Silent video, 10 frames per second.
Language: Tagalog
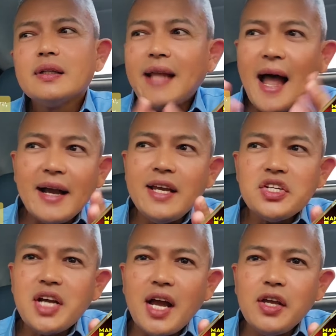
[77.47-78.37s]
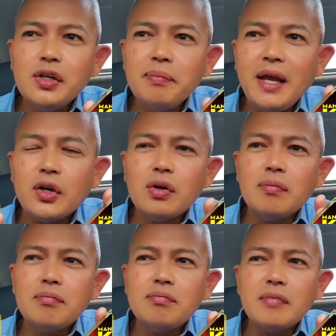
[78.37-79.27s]
tanging siya yung
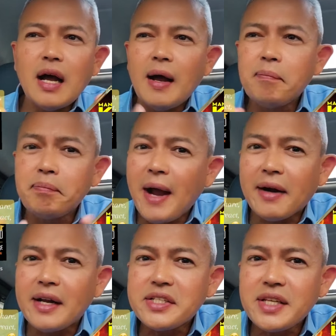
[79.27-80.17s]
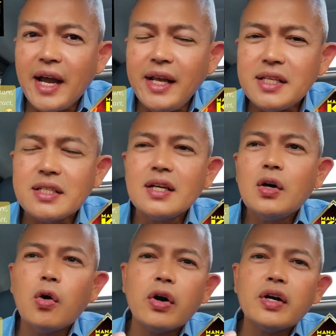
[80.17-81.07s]
merong uh, parasites
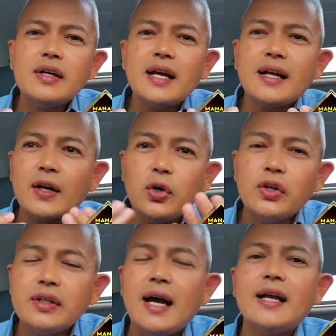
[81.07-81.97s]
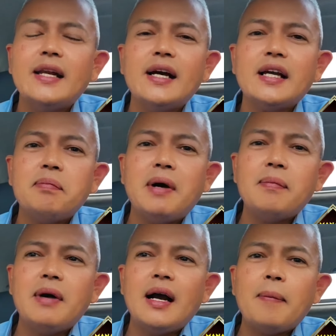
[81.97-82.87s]
or nagkaroon nga ng
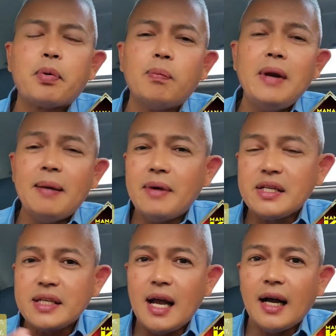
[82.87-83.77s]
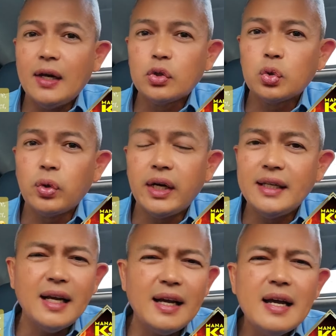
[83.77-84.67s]
ibang mga problema sa kalusugan
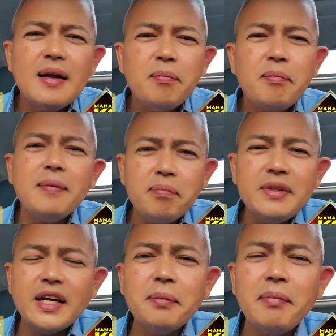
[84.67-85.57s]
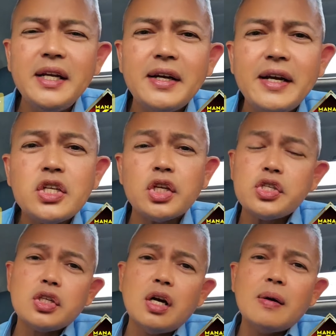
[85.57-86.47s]
niya. There are many
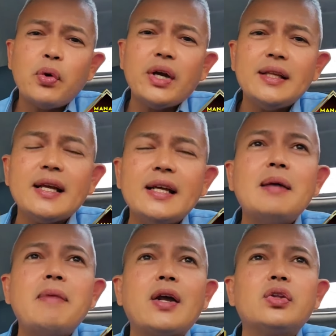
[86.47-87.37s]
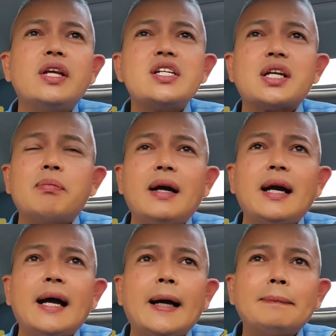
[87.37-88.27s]
reasons, no? Pwede rin na meron din siya
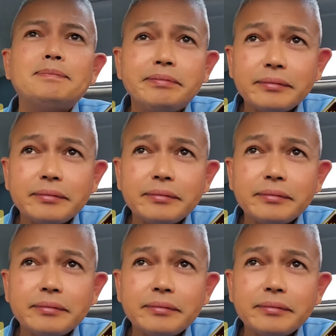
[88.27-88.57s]
mga